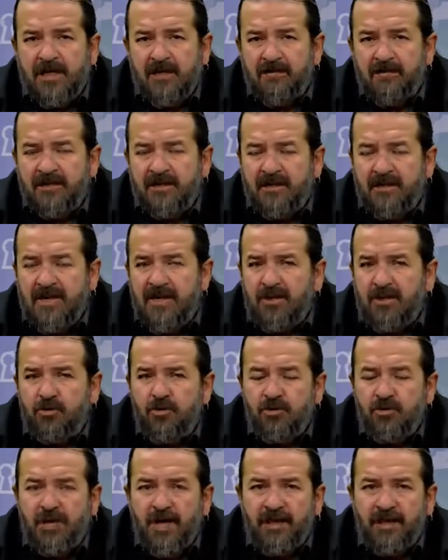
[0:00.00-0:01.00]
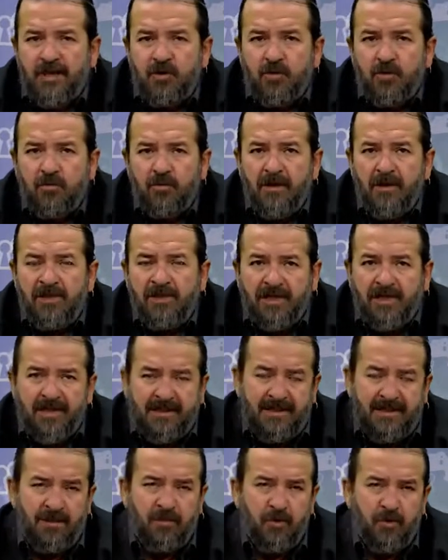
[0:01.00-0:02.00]
Kıbrıs'a değil Türkiye'de Cumhurbaşkanı
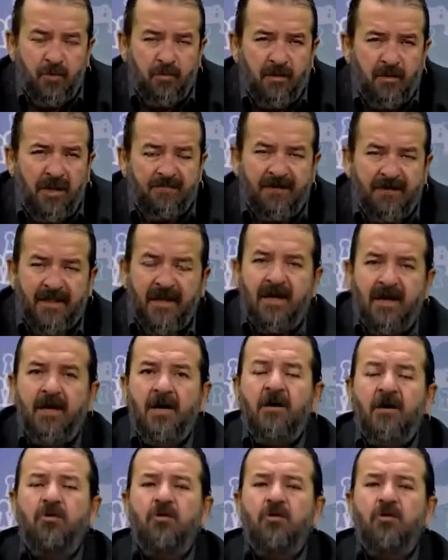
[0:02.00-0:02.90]
hissediyorum lafına